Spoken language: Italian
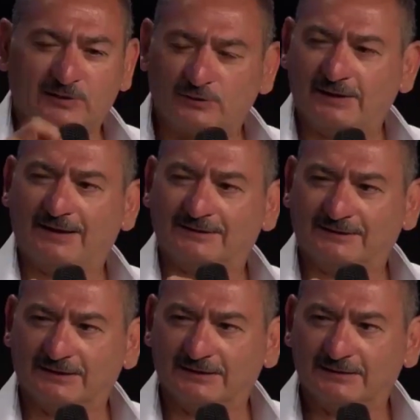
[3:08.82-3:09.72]

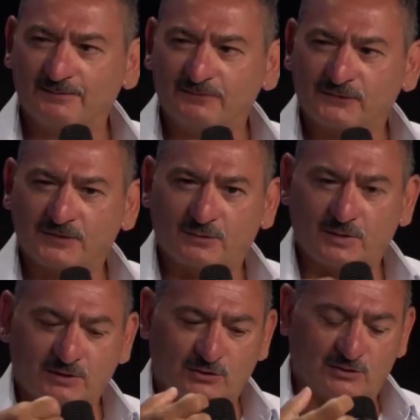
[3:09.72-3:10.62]
impressionante
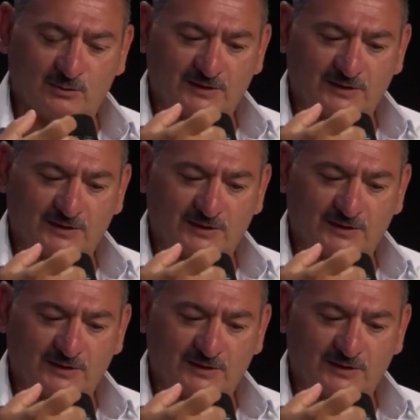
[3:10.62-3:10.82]
questo,